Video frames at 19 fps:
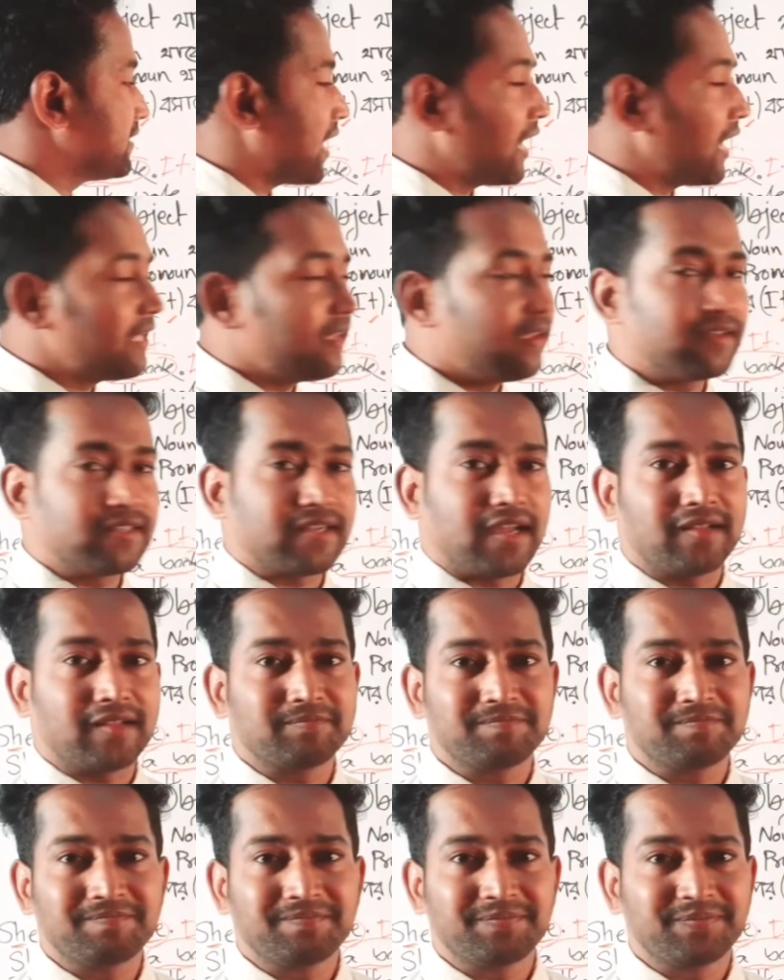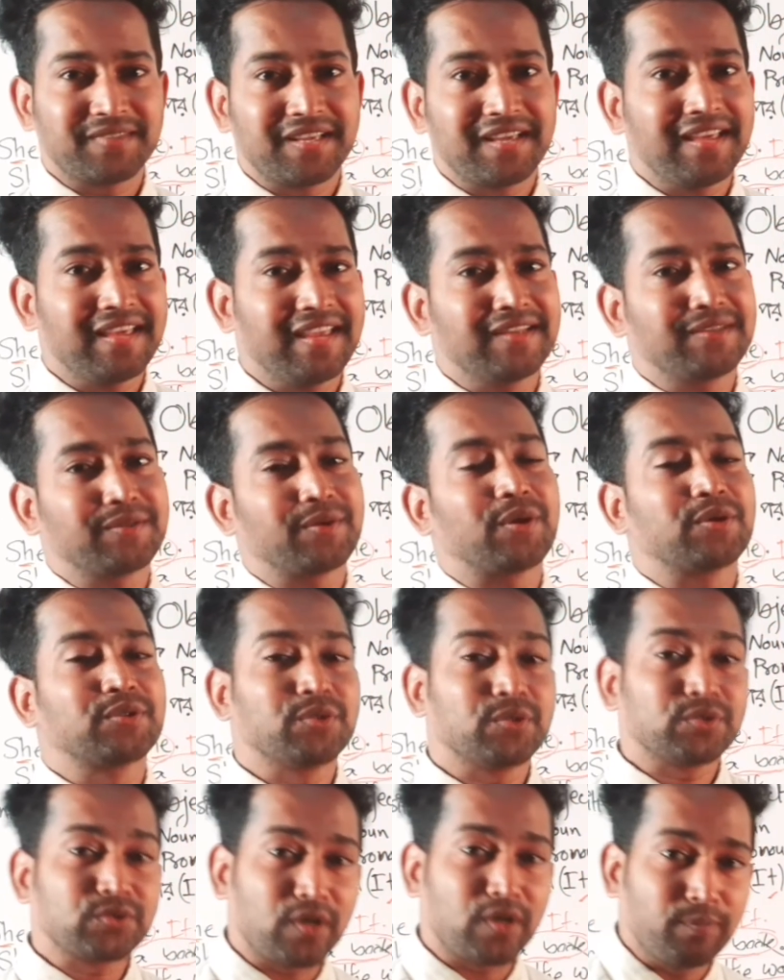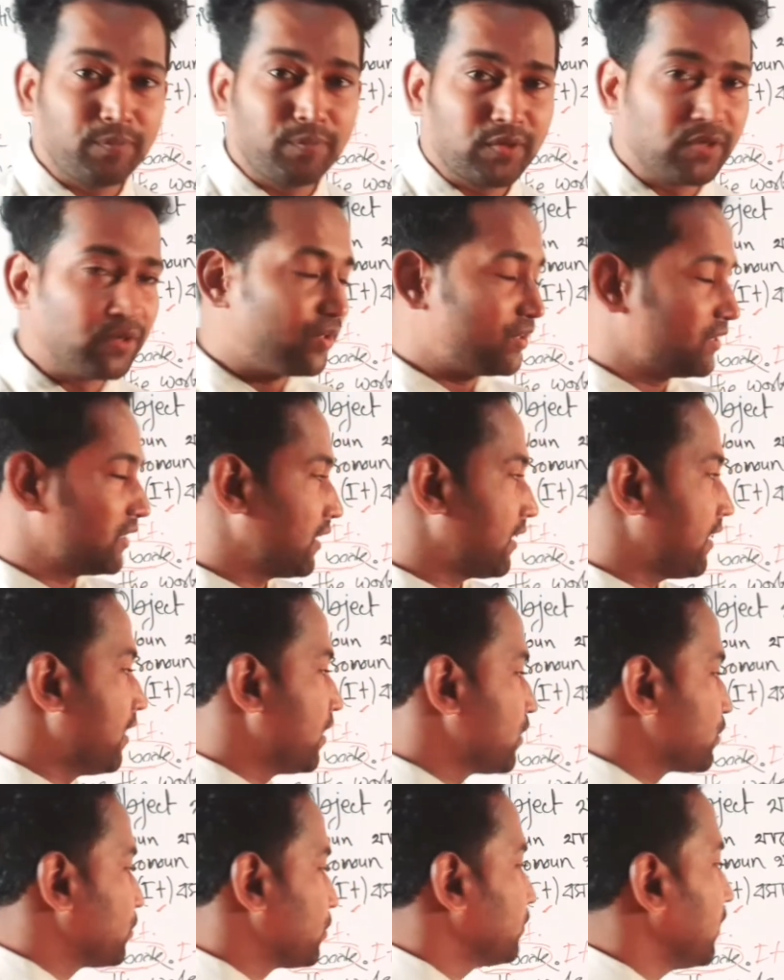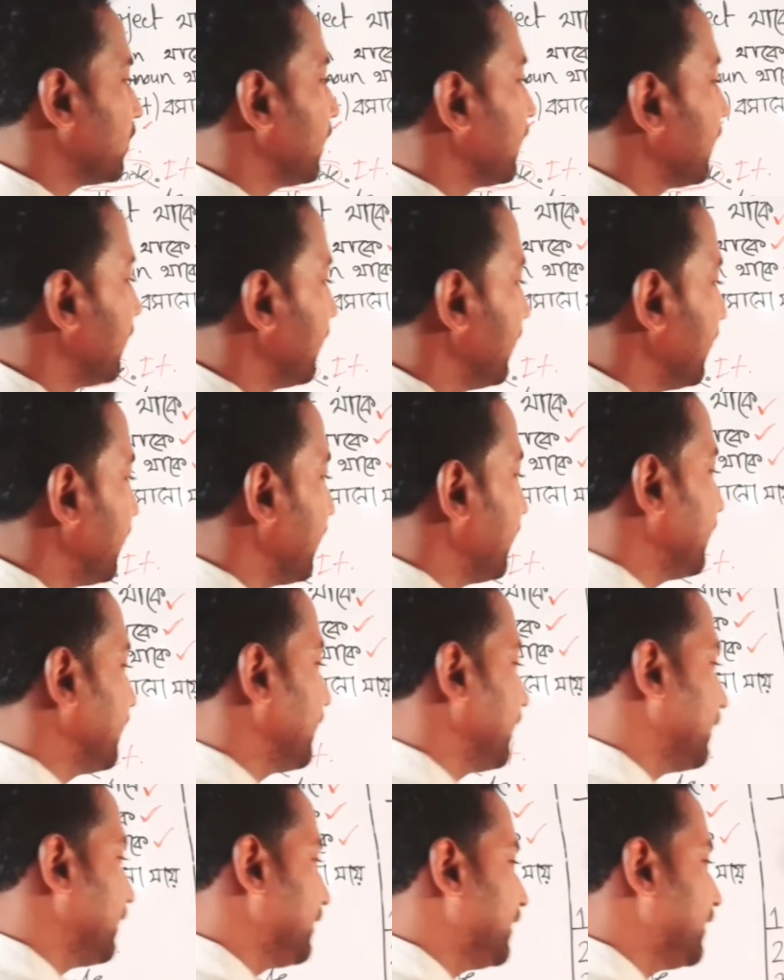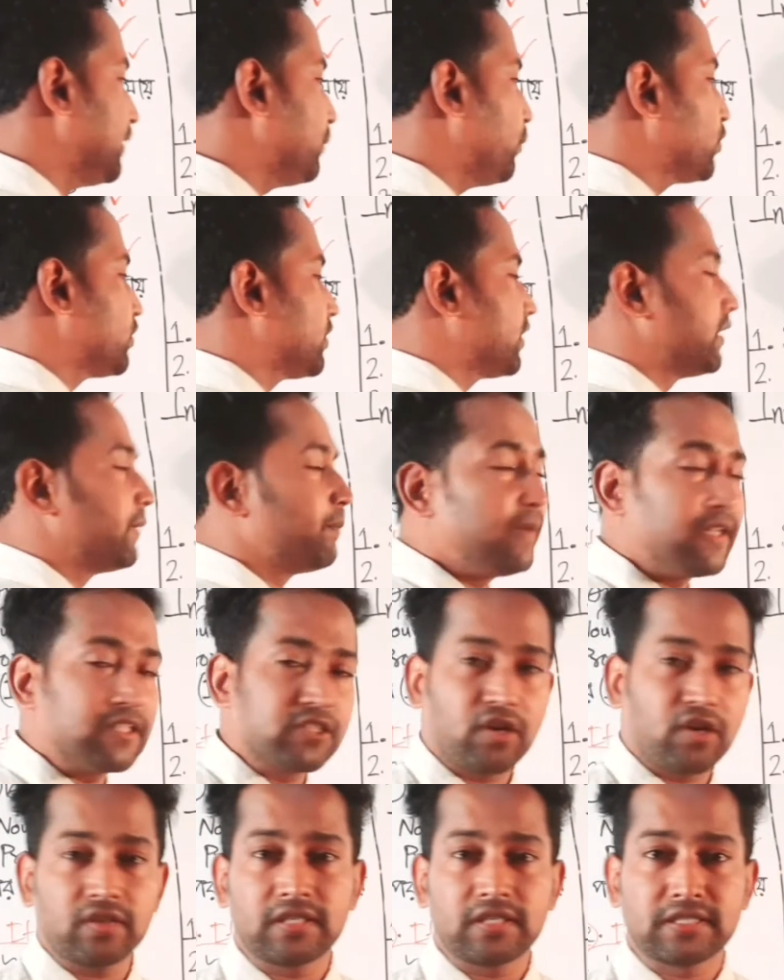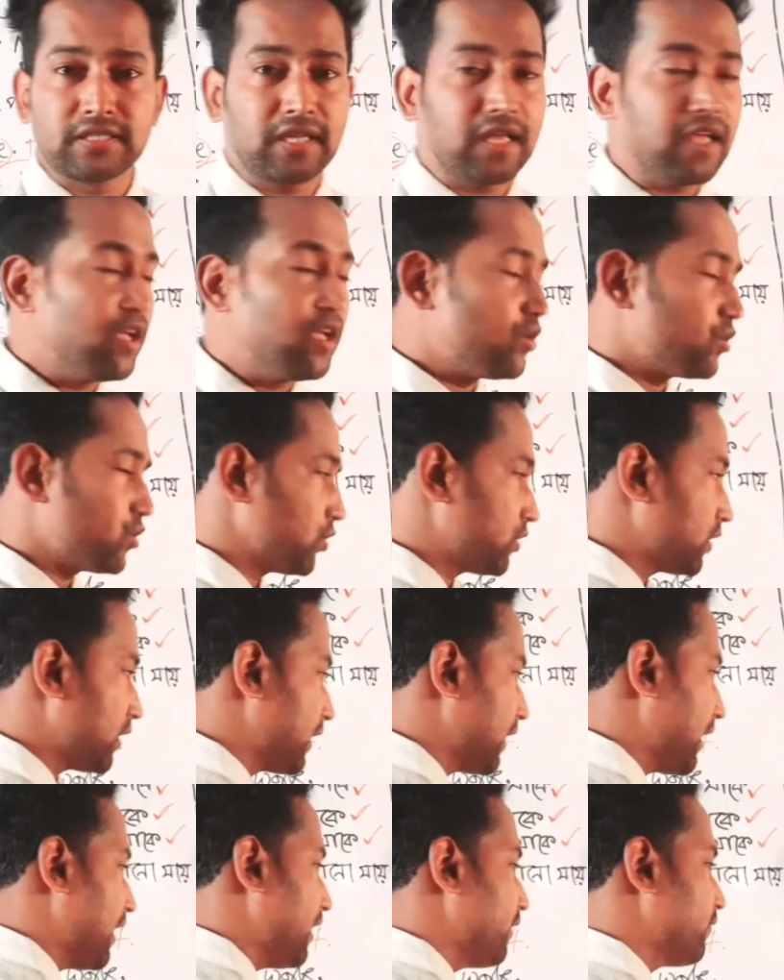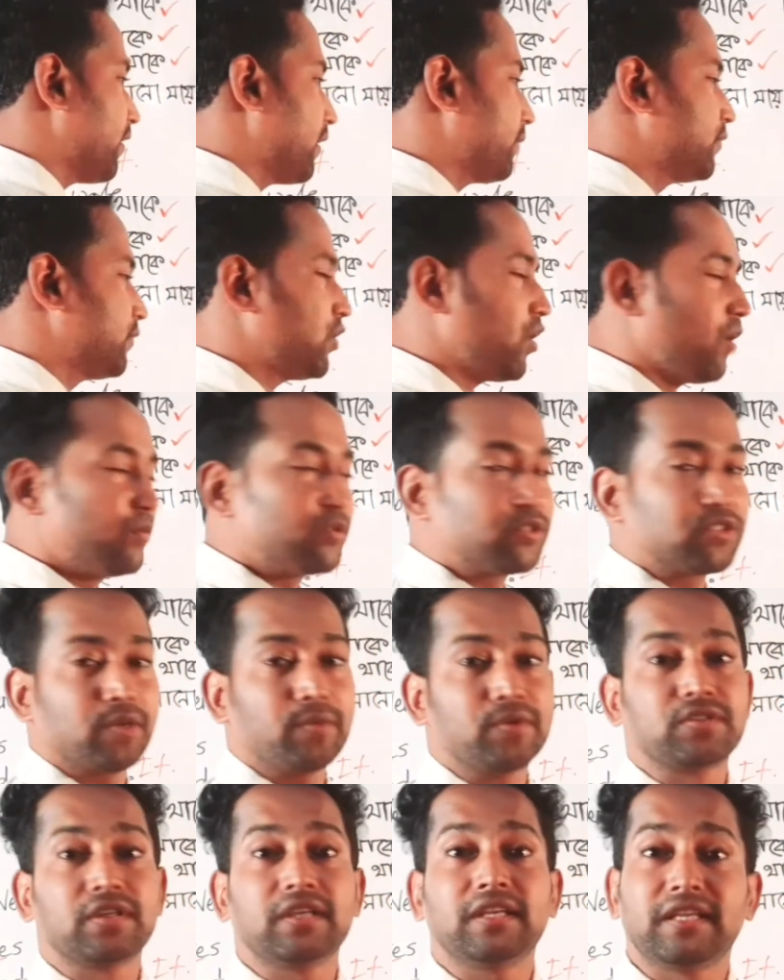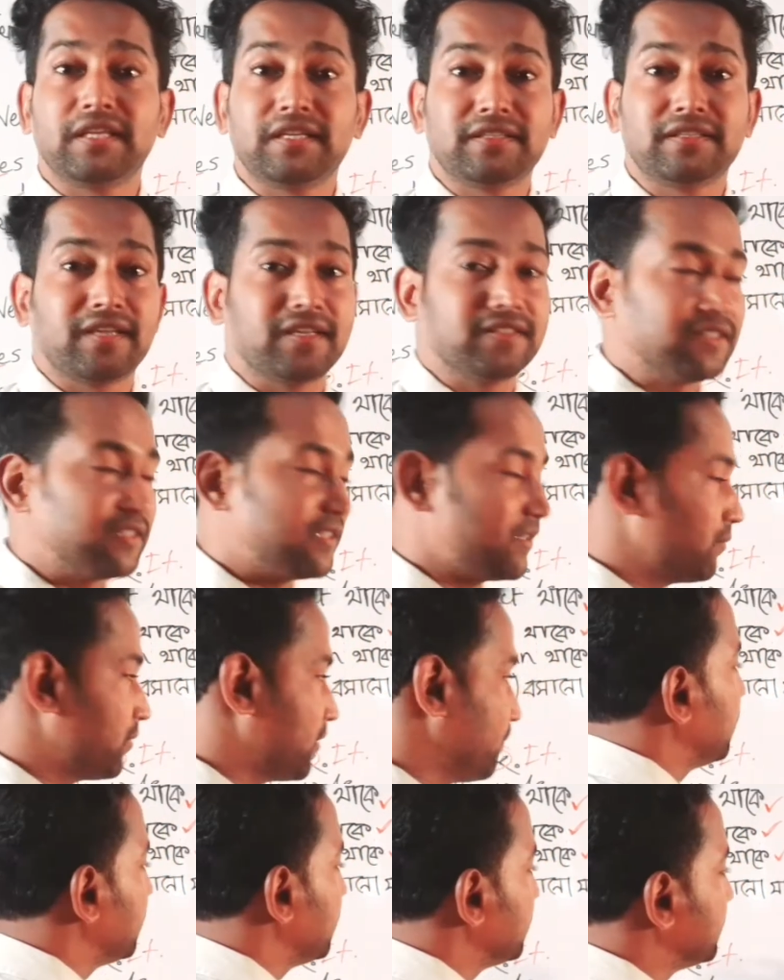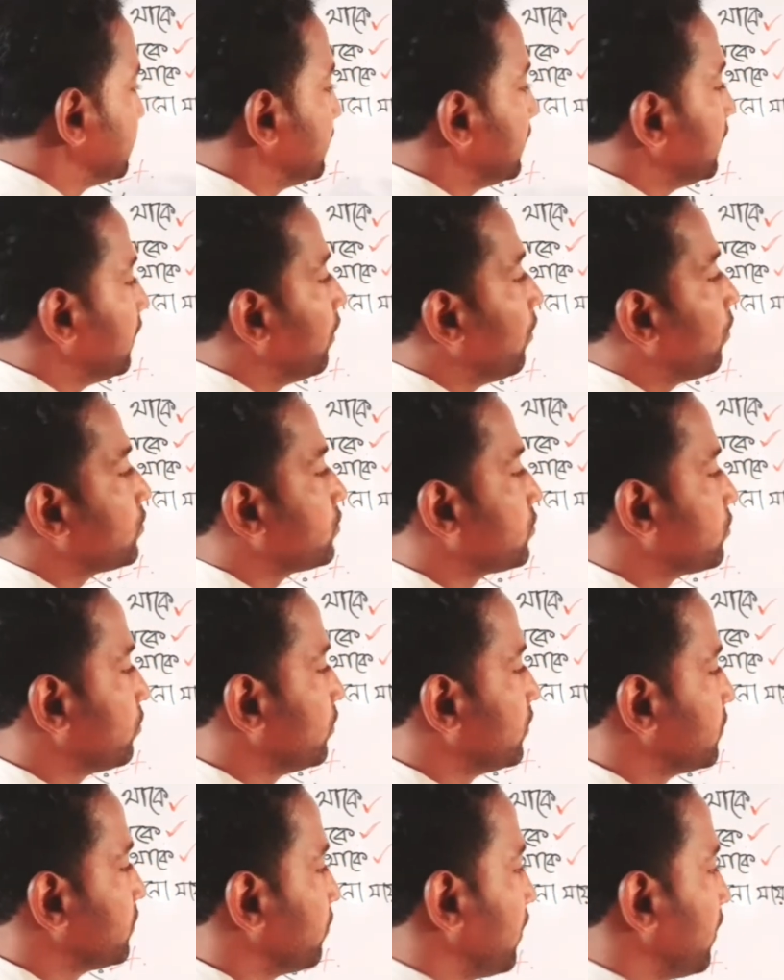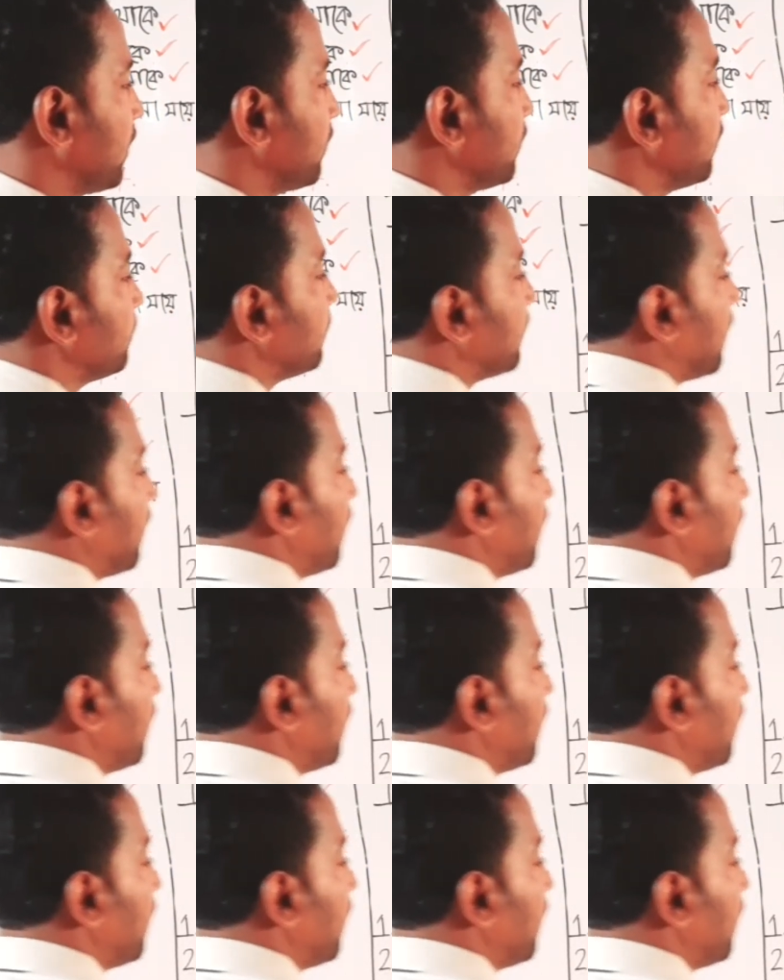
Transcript: যাই এটা এটার অর্থ সম্পূর্ণ হচ্ছে না সুতরাং এখানে ইট বসে রিপ্লেস করা যাচ্ছে না সুতরাং এই ভার্বটি অবশ্যই অবশ্যই ইন্ট্রানজেটিভ ভার্ব শি গোজ টু স্কুল এখন আমরা